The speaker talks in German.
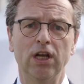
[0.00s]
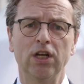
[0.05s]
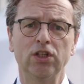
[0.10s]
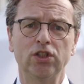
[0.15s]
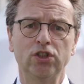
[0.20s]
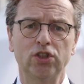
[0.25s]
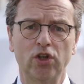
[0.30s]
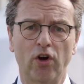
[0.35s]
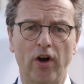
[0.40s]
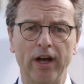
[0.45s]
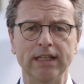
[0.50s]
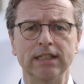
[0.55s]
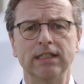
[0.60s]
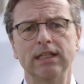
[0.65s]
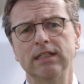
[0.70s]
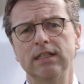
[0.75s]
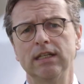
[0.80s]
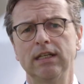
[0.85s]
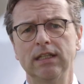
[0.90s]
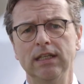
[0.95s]
Scheuen Sie
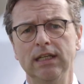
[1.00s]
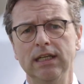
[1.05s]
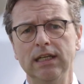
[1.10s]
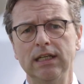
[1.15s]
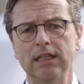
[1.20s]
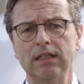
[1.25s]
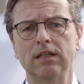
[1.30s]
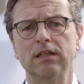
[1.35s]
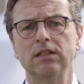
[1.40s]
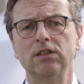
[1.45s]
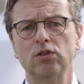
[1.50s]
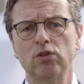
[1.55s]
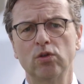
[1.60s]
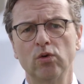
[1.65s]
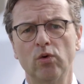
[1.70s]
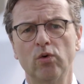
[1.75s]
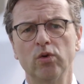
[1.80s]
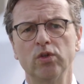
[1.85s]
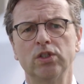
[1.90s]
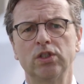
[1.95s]
sich nicht,
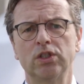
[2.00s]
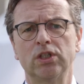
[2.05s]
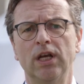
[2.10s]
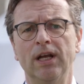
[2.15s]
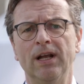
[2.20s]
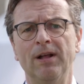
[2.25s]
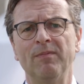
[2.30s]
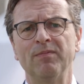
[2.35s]
zu uns